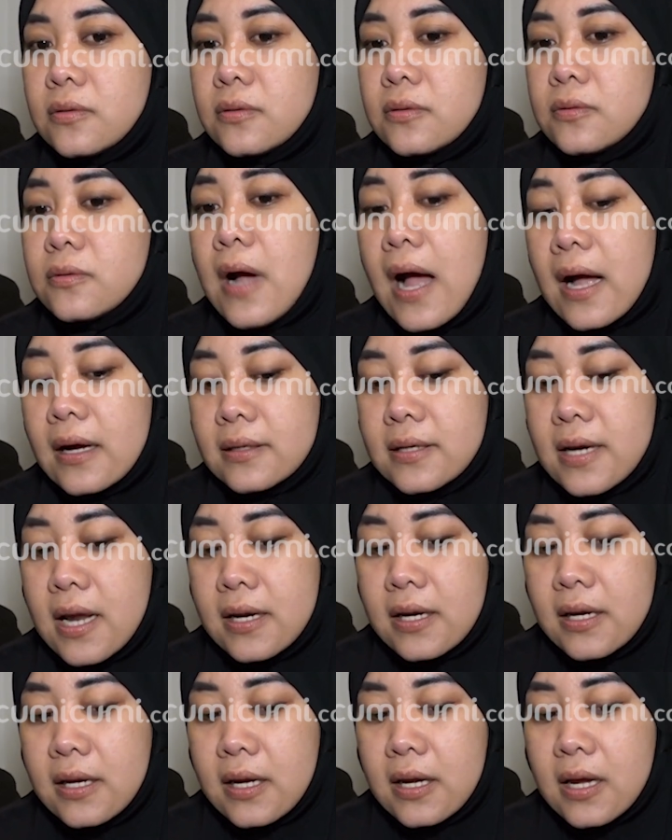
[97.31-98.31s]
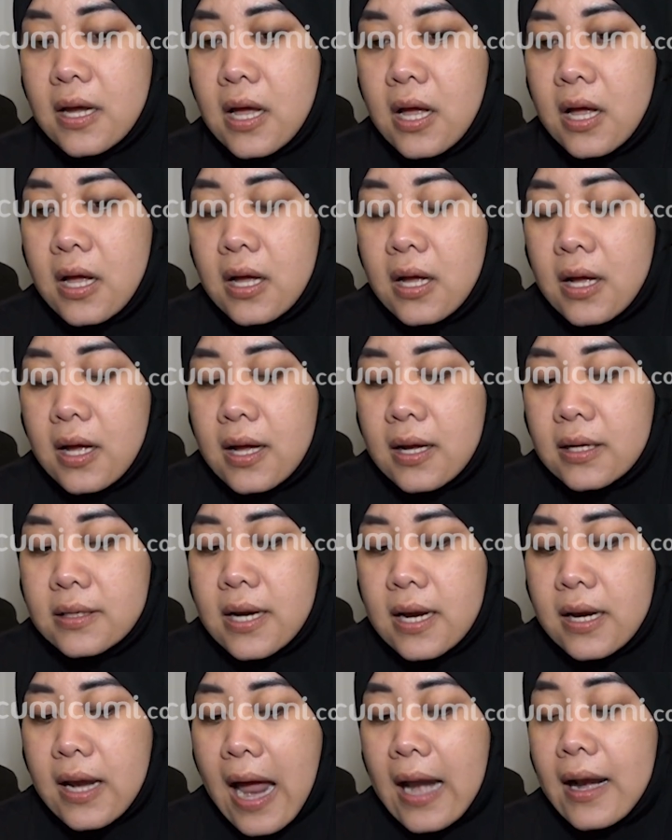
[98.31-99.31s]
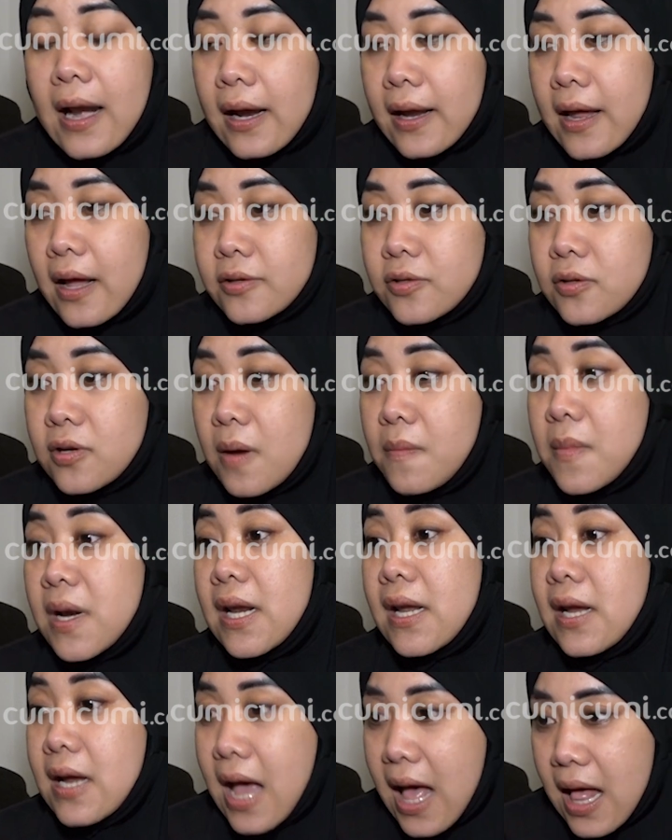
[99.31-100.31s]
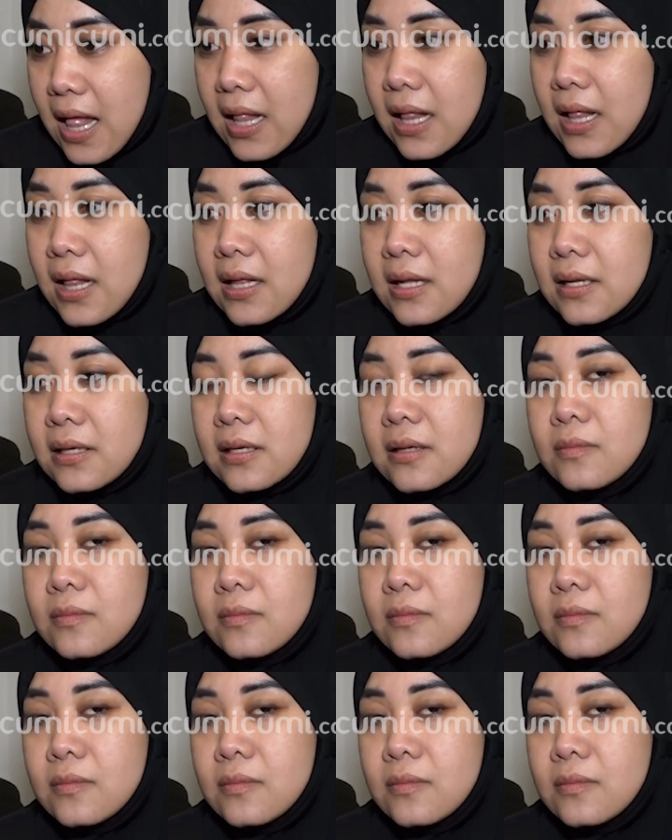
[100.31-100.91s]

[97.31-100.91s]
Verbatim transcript: uang dari dari anak yang sudah meninggal hmm.